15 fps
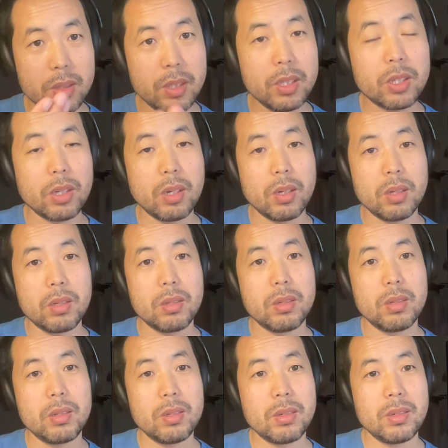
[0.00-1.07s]
医生、
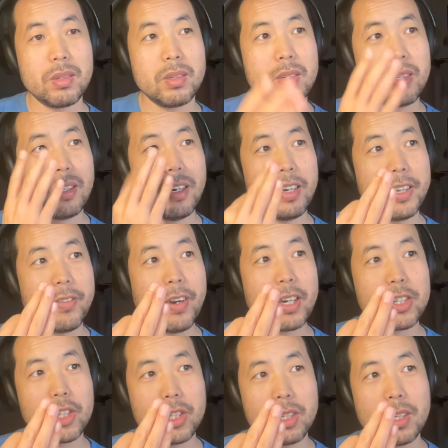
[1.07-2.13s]
理
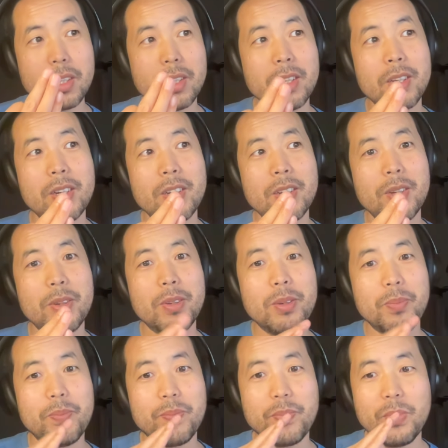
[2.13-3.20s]
发师，
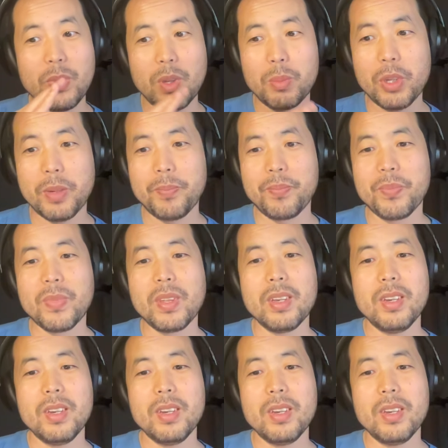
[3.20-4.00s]
对不对？